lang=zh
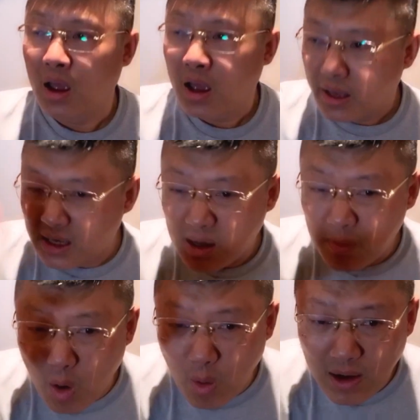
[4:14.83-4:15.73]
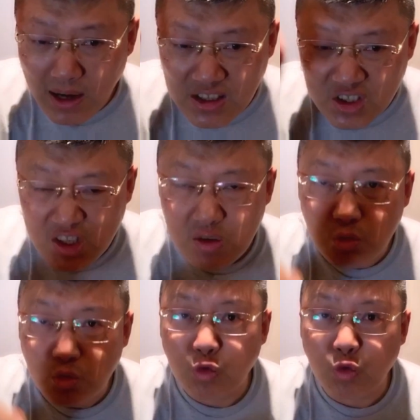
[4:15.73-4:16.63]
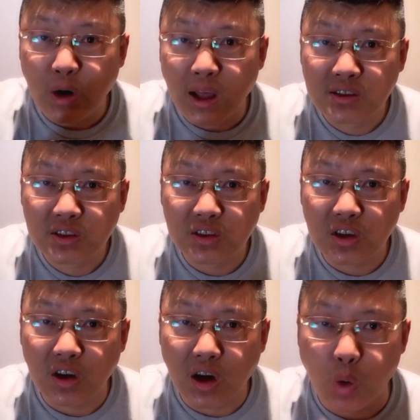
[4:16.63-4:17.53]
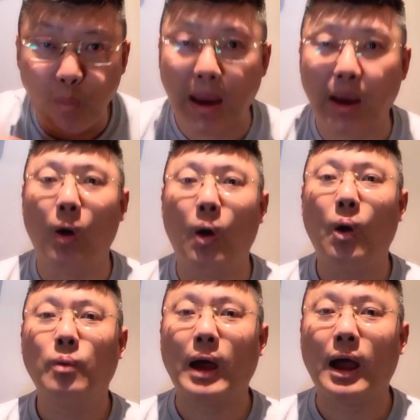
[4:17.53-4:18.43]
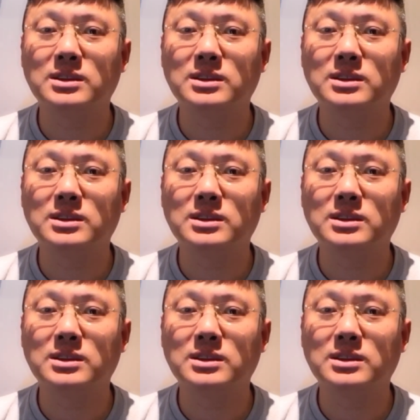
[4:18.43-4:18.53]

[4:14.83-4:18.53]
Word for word: 伊藤博文连进屋的资格都没有啊，